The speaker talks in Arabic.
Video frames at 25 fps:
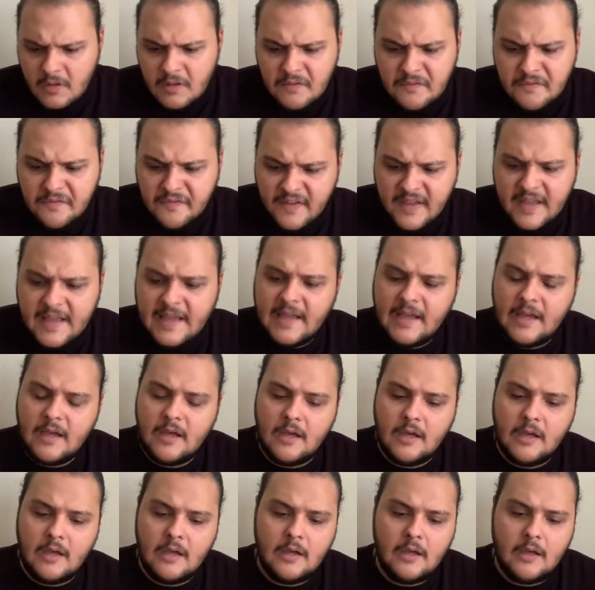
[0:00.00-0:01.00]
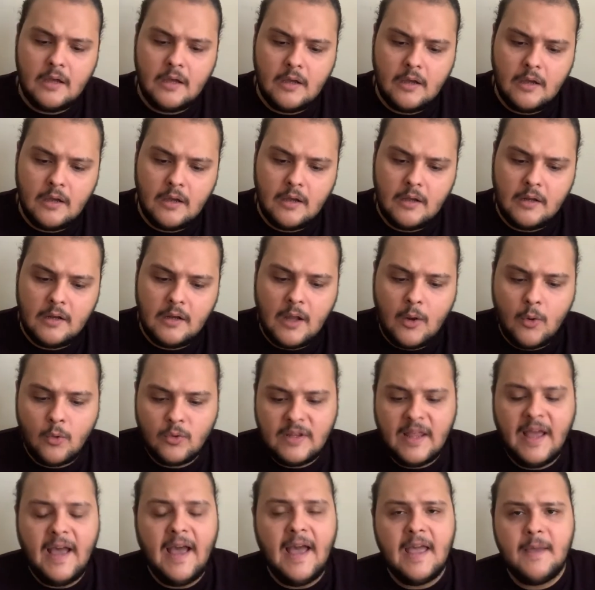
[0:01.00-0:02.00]
فلو آه،
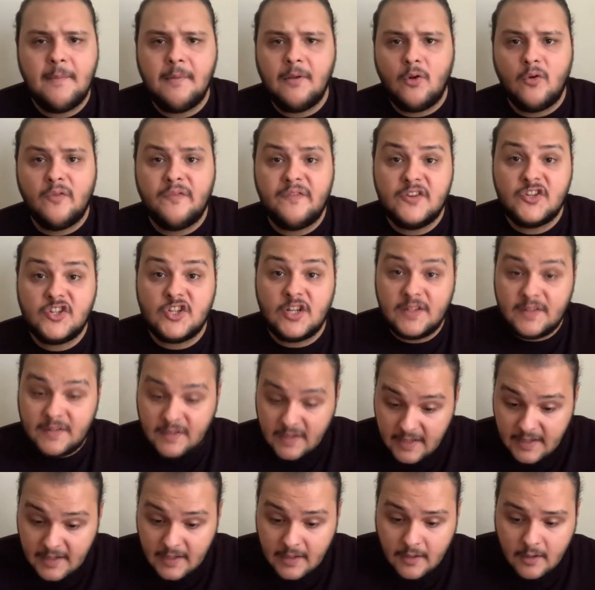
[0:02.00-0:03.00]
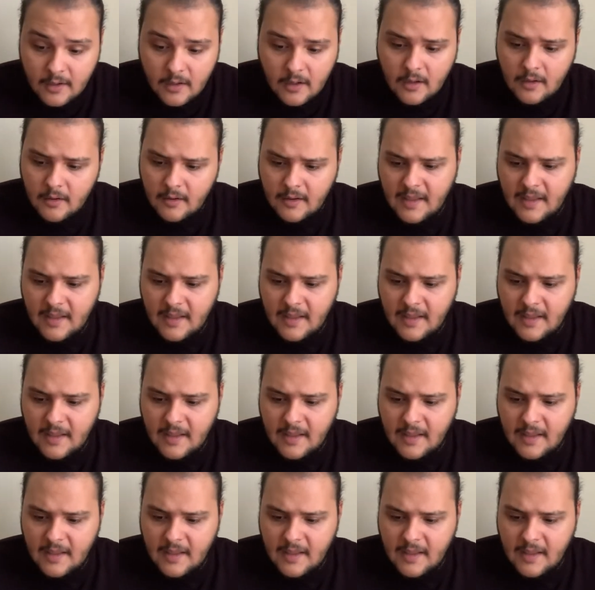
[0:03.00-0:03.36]
ده هيبقى الاوفيشال تريلر